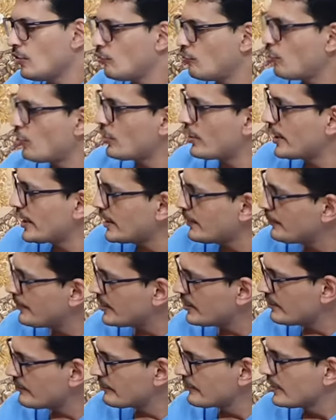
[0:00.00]
वो
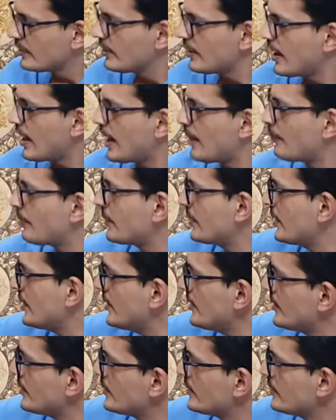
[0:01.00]
करीबन
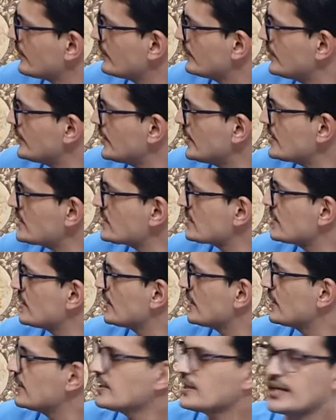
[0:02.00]
आपकी 30
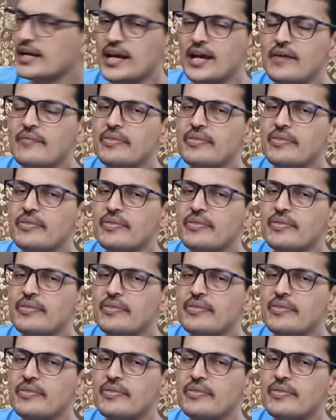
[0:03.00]
डिग्री के